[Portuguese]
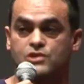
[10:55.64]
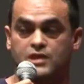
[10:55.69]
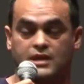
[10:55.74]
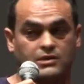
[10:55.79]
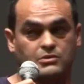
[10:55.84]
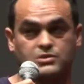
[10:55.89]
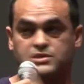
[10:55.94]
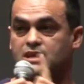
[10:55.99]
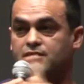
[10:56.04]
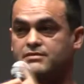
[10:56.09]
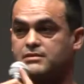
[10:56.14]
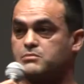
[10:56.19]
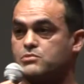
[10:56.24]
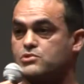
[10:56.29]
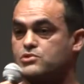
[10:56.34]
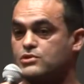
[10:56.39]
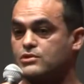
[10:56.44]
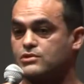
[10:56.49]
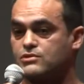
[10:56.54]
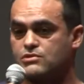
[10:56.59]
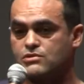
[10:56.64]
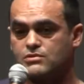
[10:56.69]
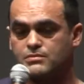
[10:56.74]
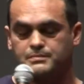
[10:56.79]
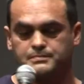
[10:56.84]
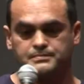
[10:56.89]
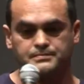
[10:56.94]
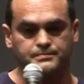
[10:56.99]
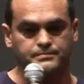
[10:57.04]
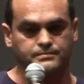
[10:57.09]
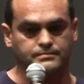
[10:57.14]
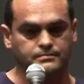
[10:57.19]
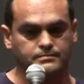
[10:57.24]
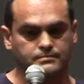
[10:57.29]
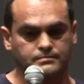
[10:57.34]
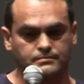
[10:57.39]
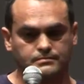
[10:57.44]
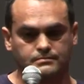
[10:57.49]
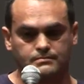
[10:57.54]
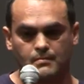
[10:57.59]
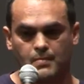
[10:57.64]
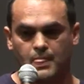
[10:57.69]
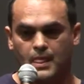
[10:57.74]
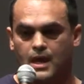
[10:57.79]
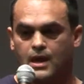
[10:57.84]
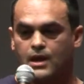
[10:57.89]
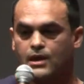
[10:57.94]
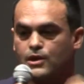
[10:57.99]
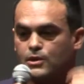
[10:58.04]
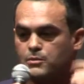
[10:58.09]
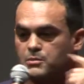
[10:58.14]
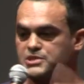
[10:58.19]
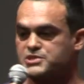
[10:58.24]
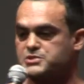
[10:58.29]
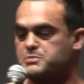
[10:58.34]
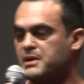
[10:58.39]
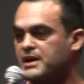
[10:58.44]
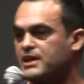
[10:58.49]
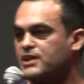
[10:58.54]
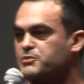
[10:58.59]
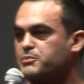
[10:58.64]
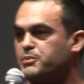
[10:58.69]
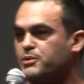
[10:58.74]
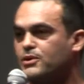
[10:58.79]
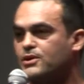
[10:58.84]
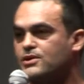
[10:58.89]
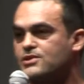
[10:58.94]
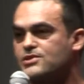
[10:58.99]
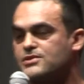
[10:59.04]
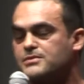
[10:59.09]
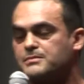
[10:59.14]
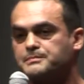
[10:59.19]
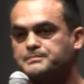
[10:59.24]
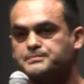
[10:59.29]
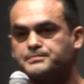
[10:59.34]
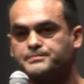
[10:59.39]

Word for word: já não estávamos juntos. E uma semana depois,